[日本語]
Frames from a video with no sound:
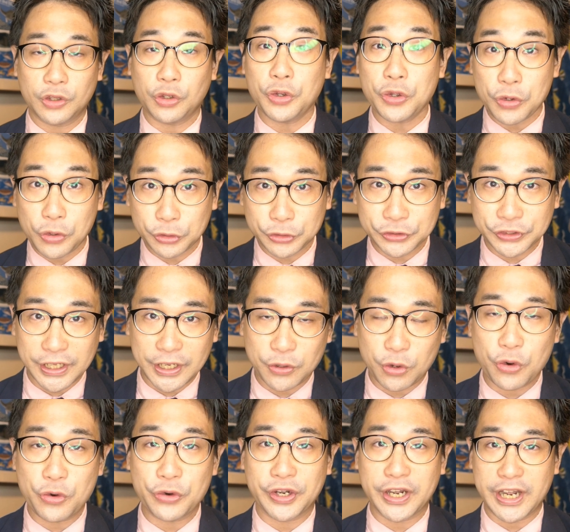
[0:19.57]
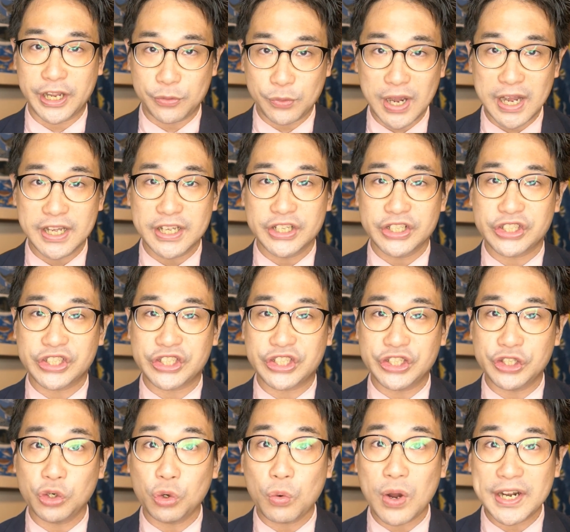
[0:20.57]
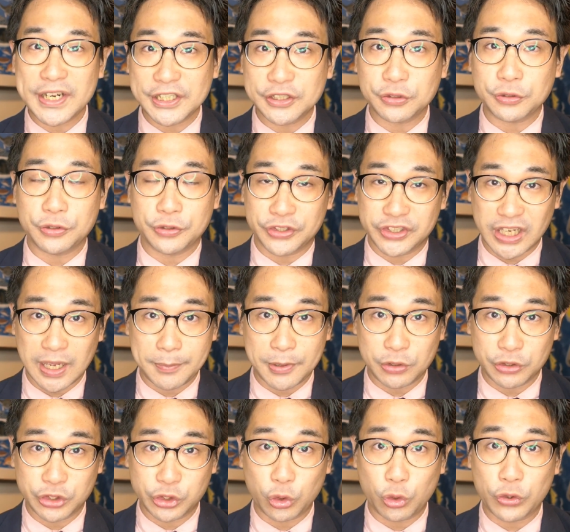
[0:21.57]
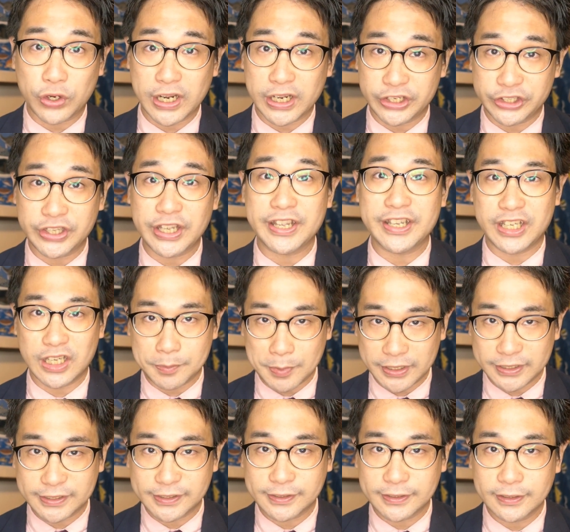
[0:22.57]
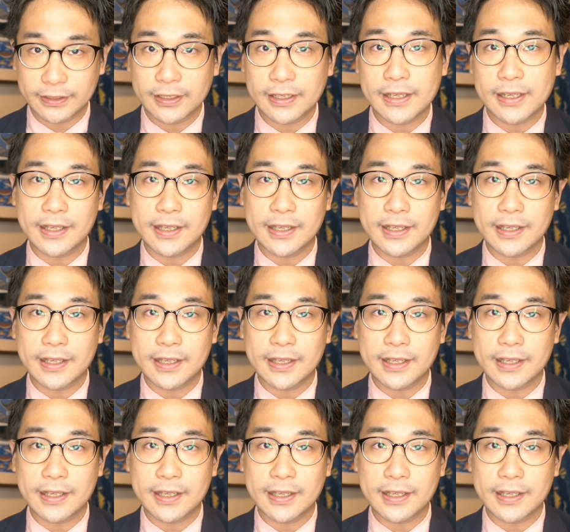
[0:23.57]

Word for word: ということで、今回は白ワニというサメを紹介していきます。